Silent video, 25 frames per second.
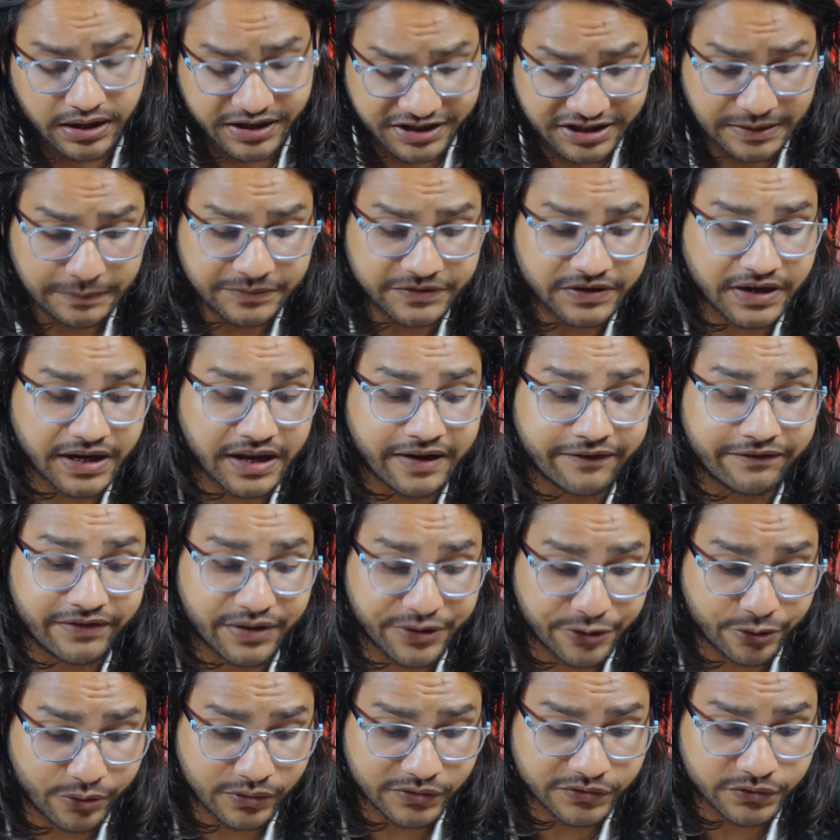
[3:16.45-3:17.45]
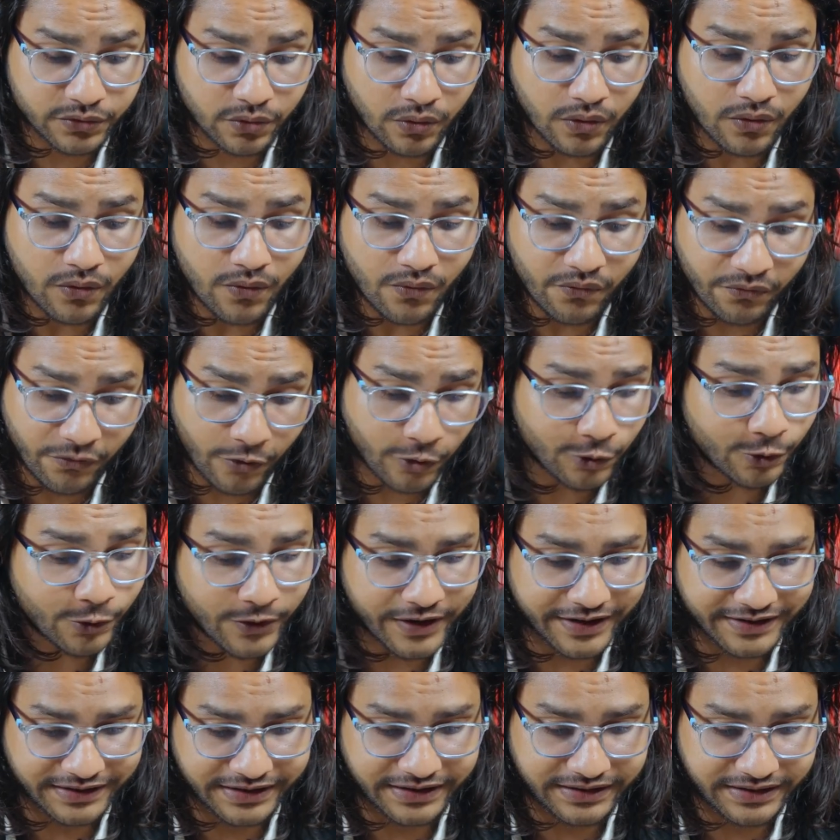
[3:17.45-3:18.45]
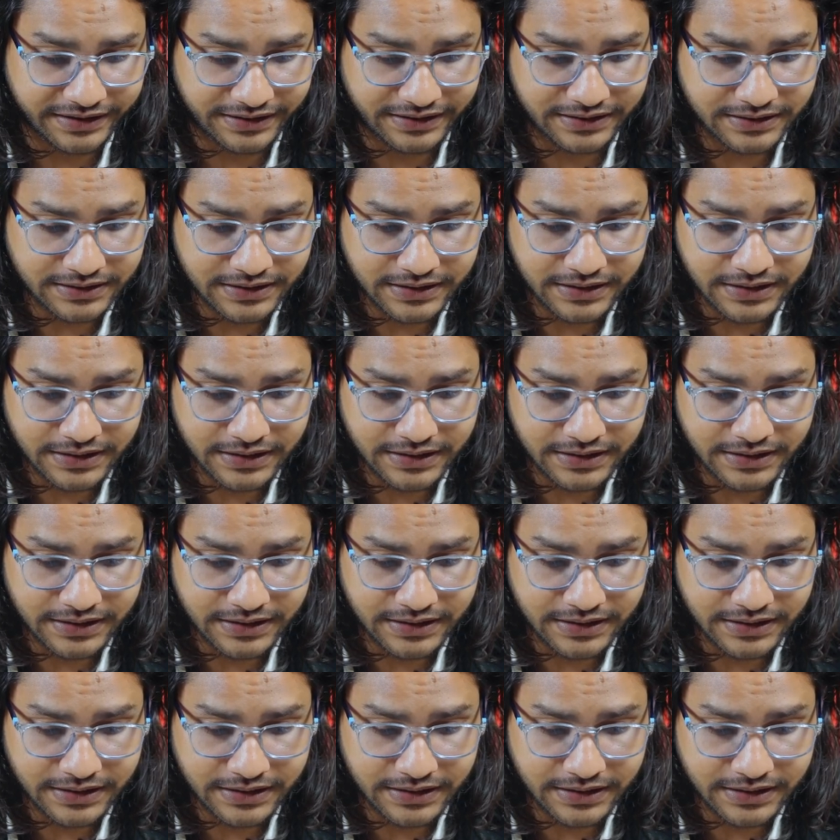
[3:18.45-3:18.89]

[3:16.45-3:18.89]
ऋषभ सर की वीडियोस को फॉलो करती थी